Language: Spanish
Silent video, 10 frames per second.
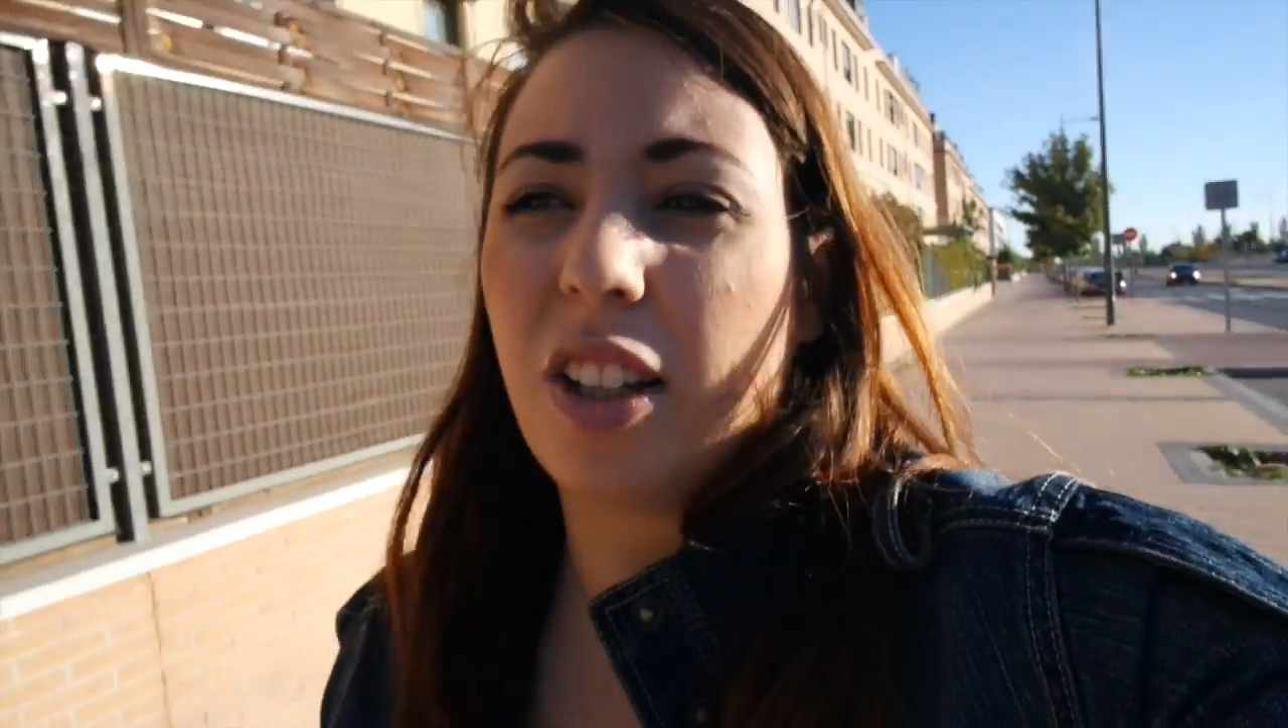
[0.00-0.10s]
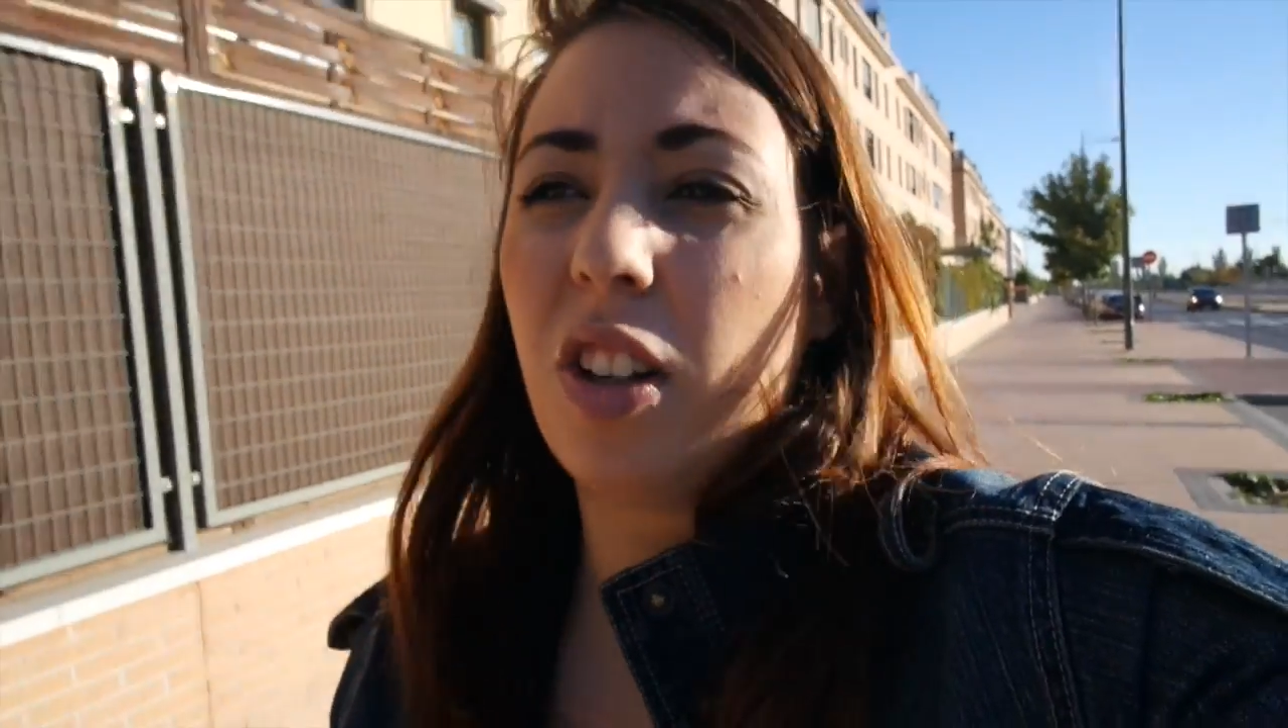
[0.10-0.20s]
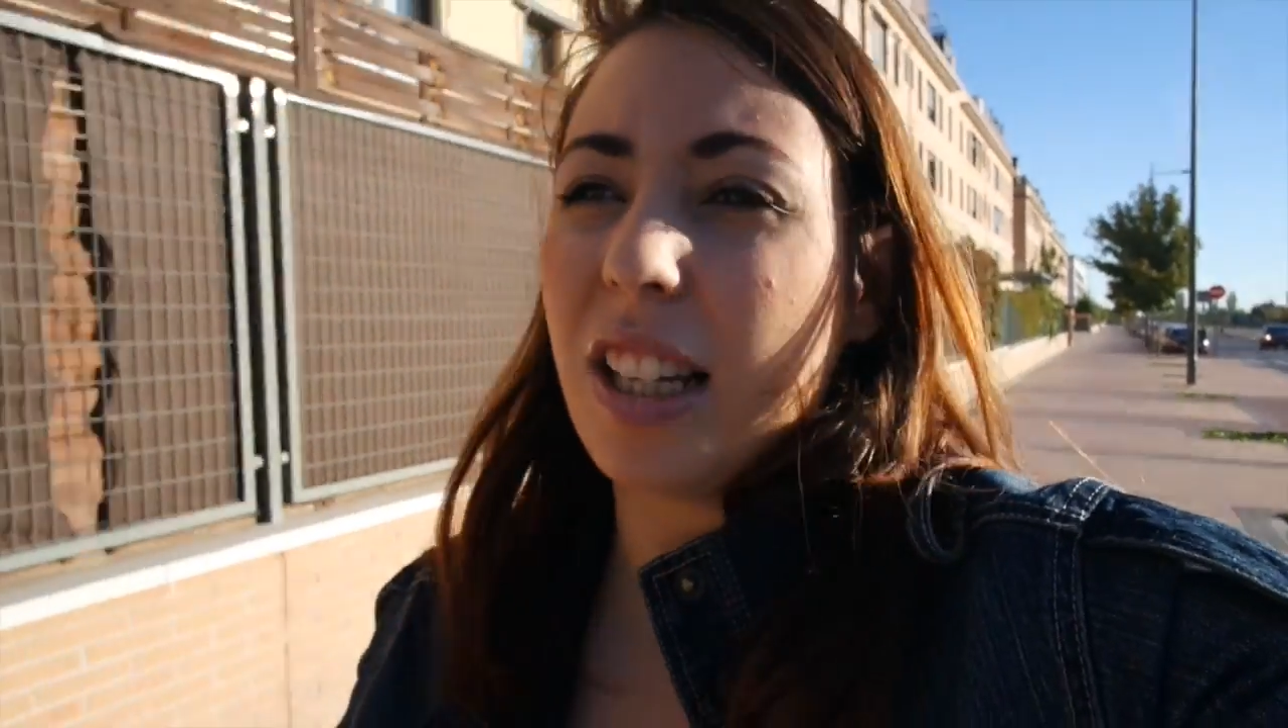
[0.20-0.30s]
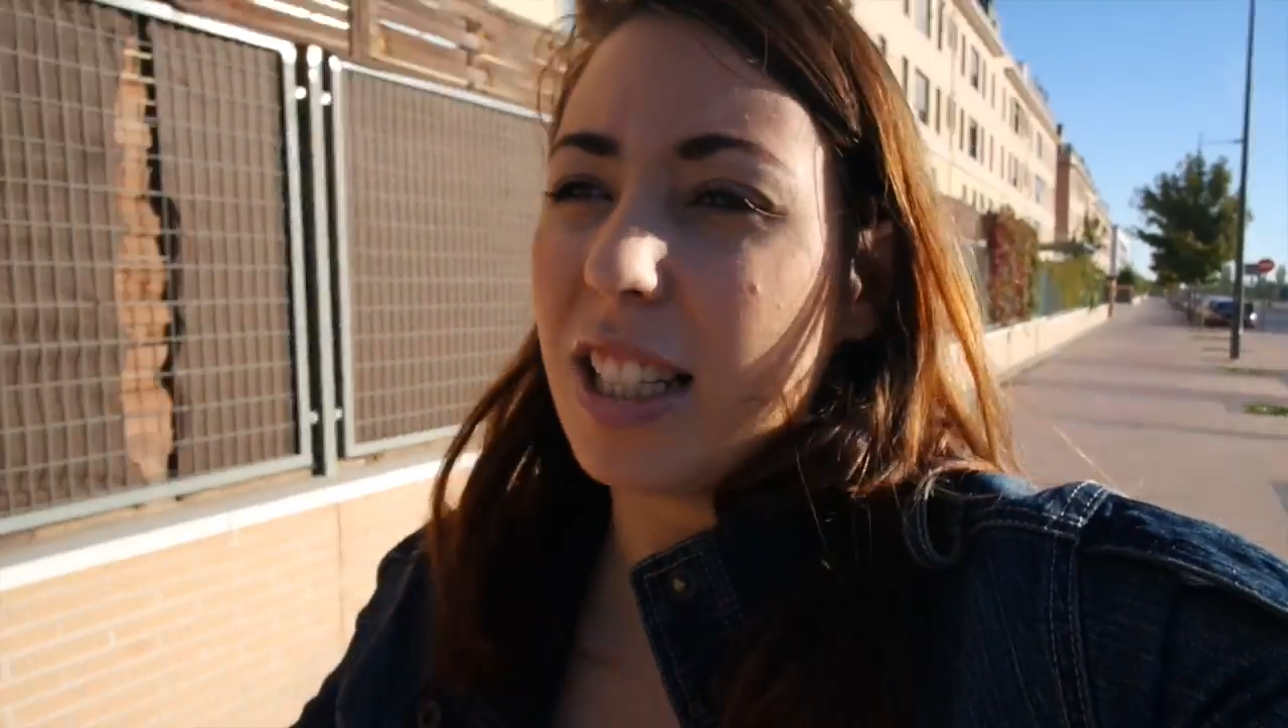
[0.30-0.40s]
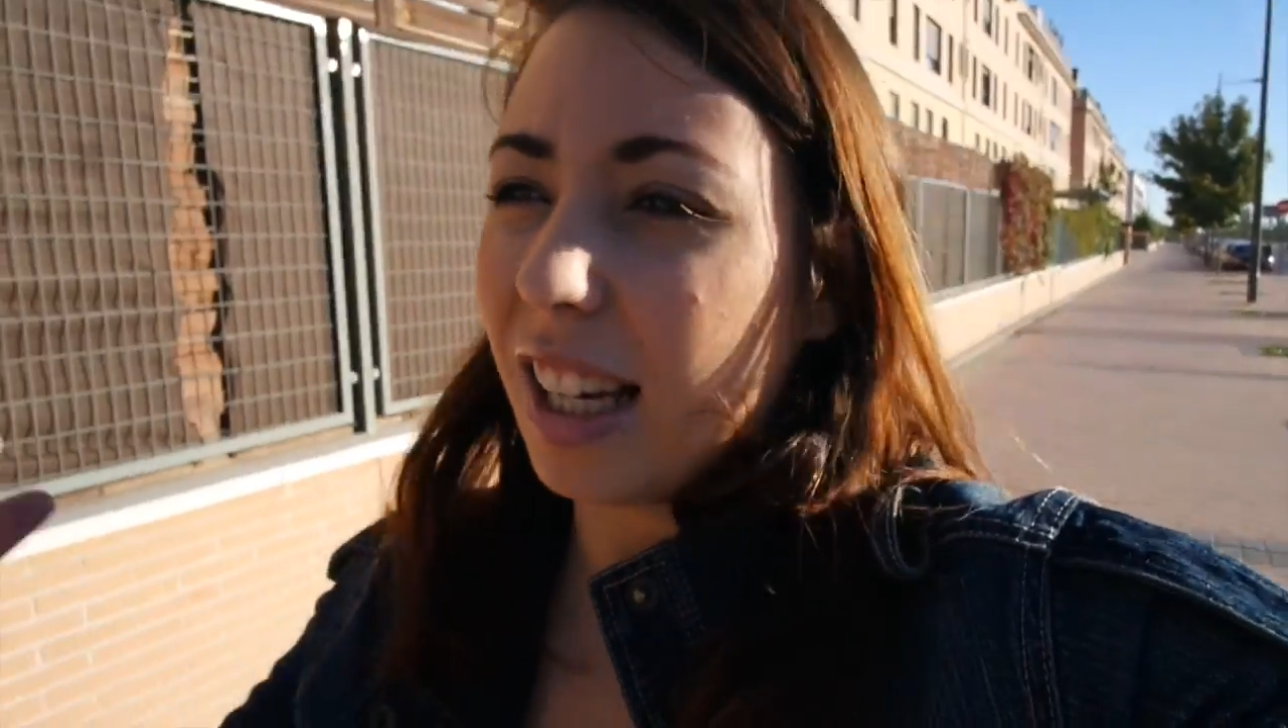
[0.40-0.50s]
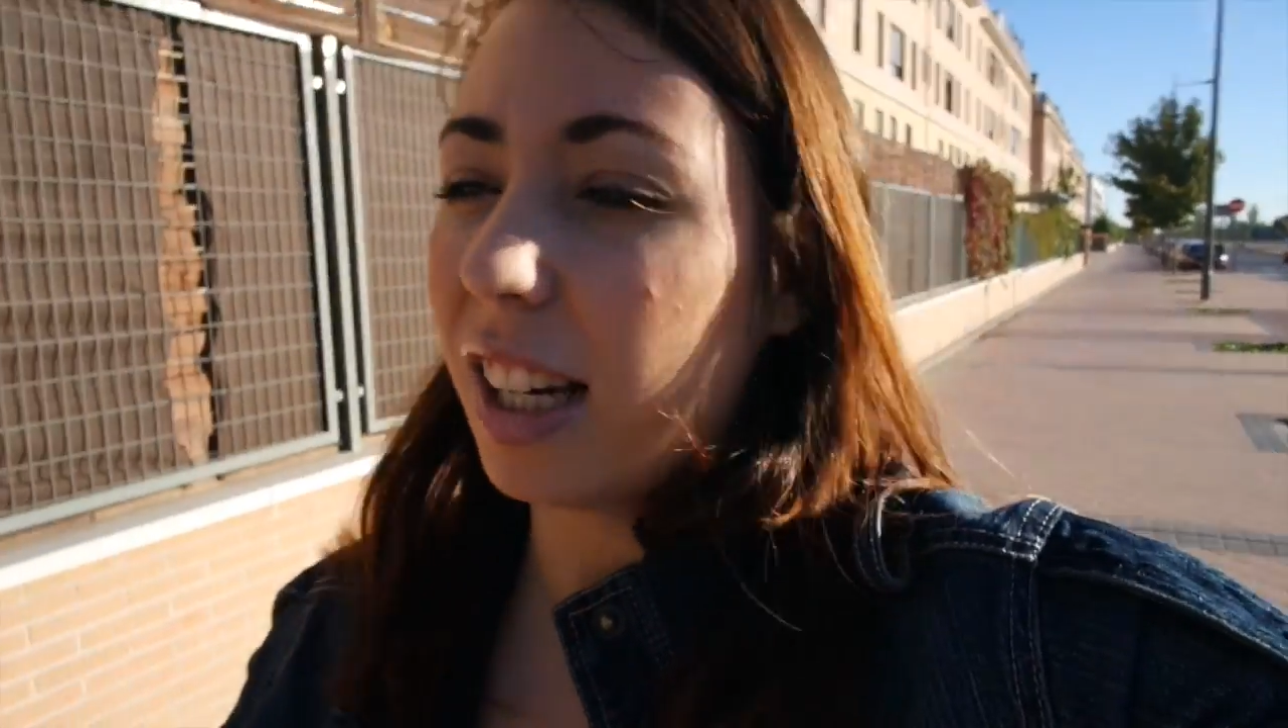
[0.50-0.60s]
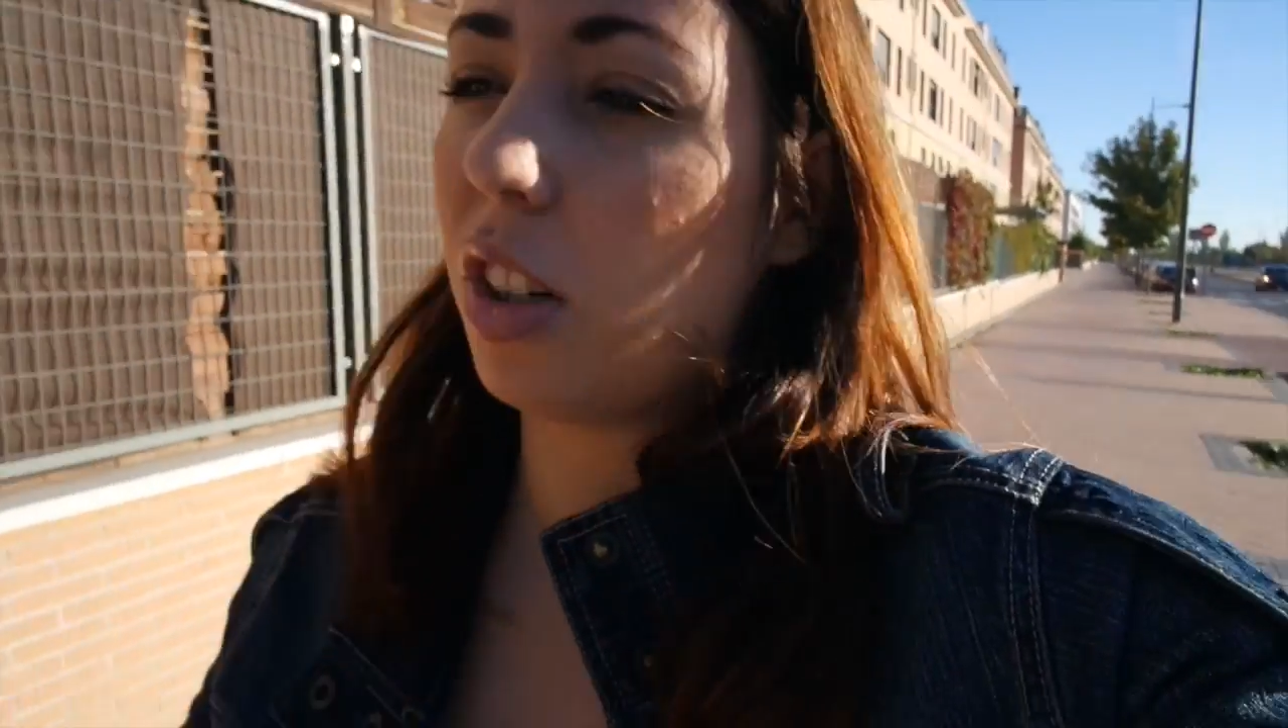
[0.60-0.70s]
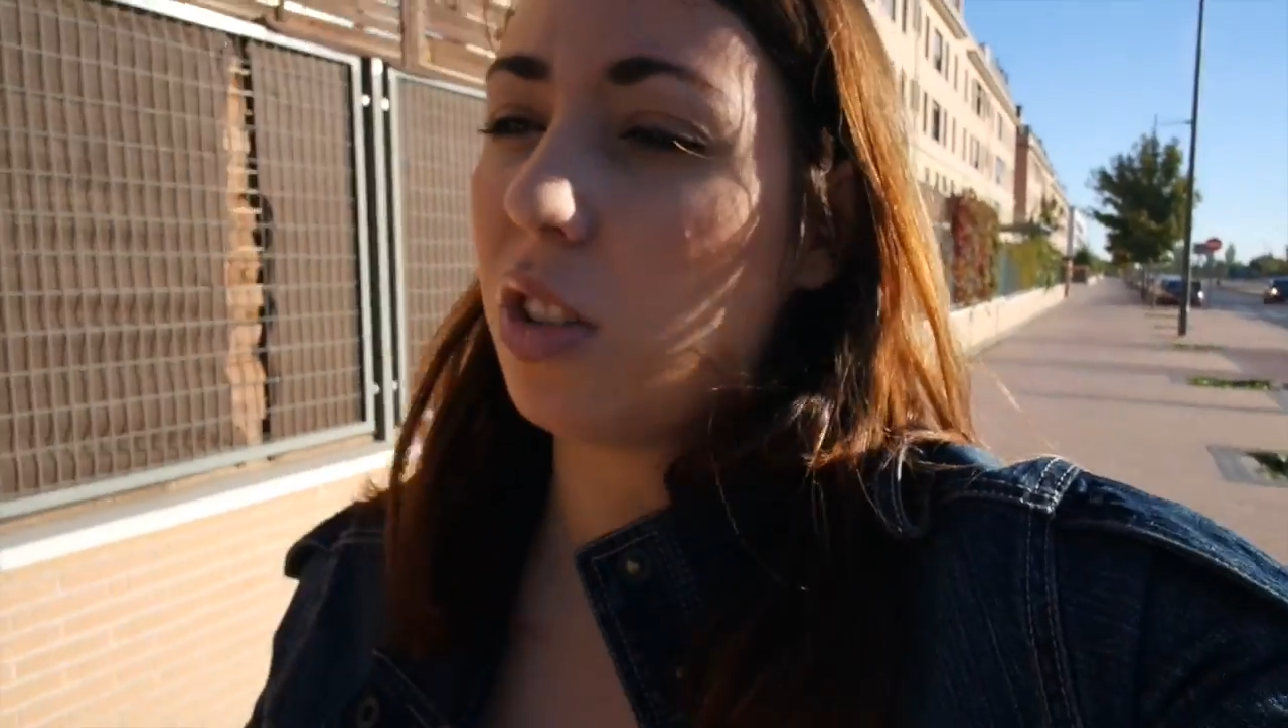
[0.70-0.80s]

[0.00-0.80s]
tengo que seguir